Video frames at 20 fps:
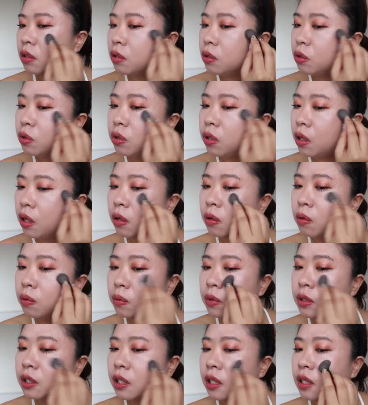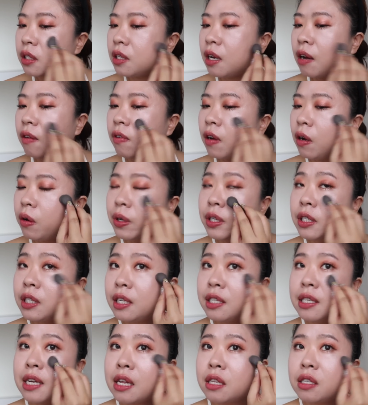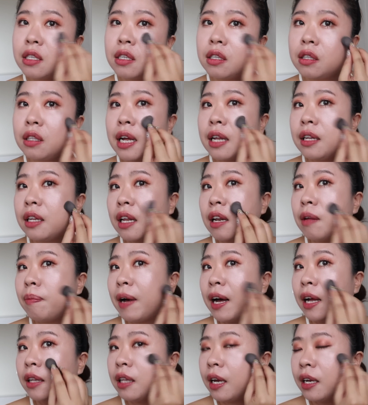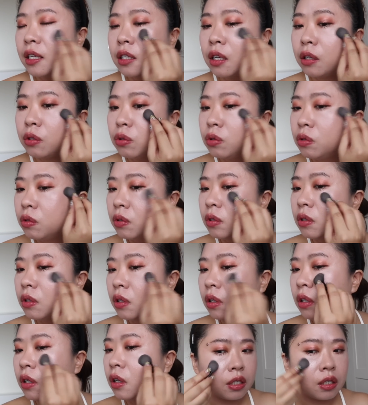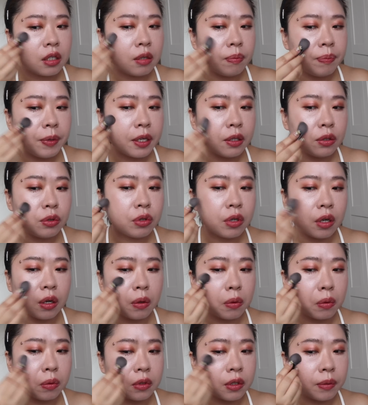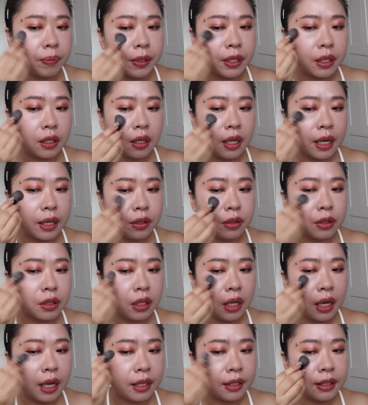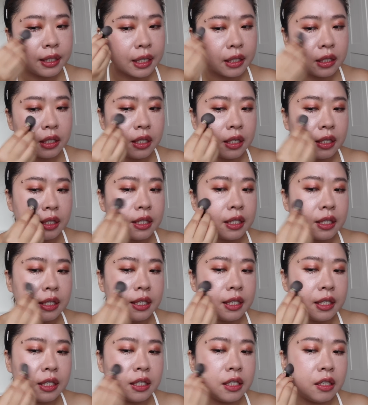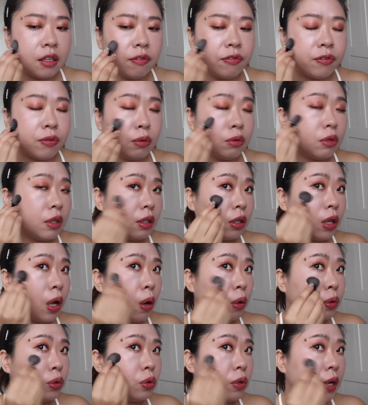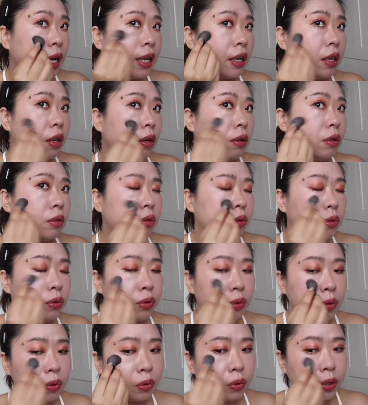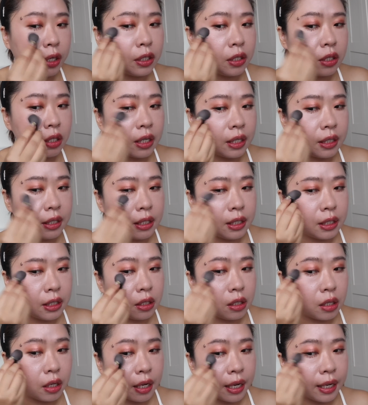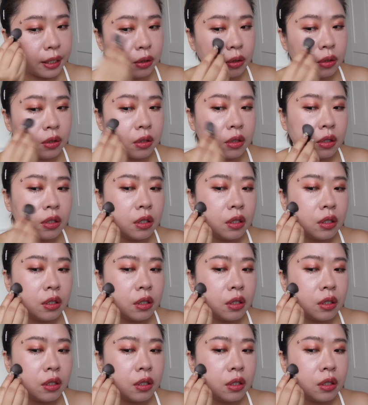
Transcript: 颧骨斜上方我会先这样子淡淡的把它带上去，侧边颧骨这边，它就是很像是你自己肌肤透出来那种原生肌的感觉，